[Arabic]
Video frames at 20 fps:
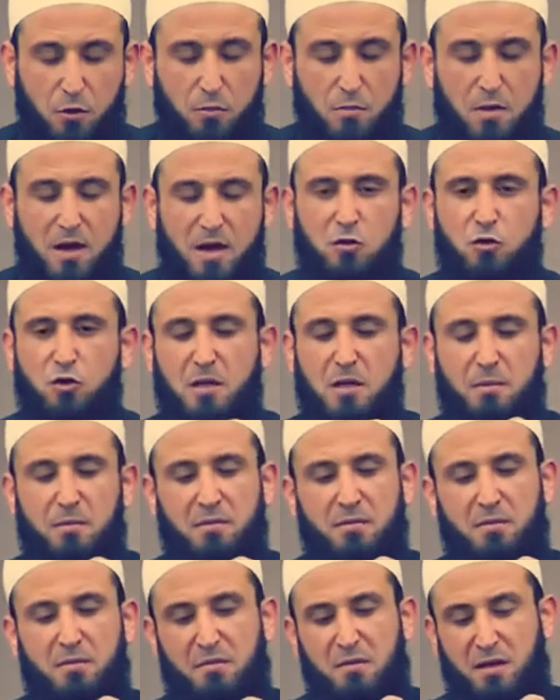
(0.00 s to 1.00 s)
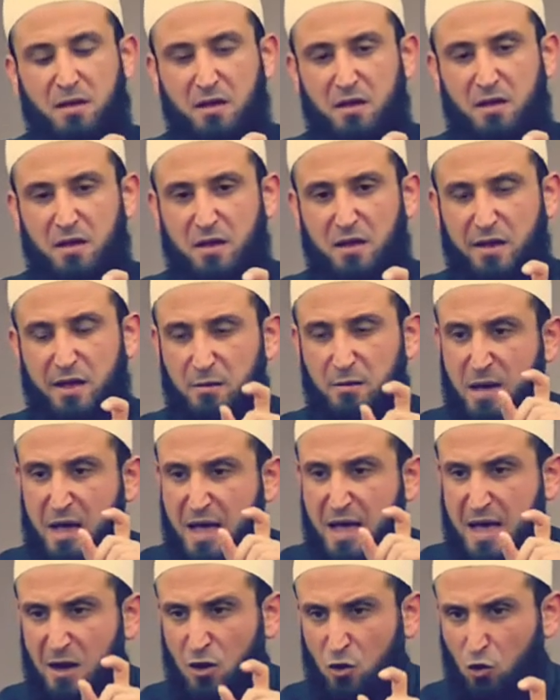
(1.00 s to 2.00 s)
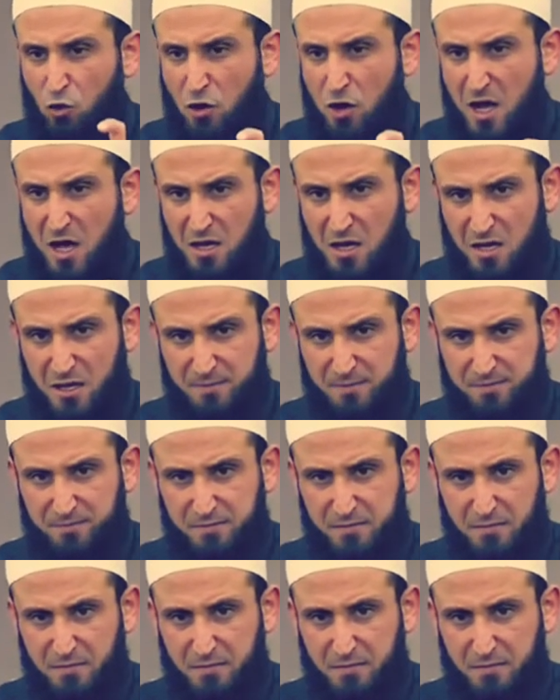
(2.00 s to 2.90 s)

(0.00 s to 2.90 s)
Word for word: ثم يختم البيان القرآني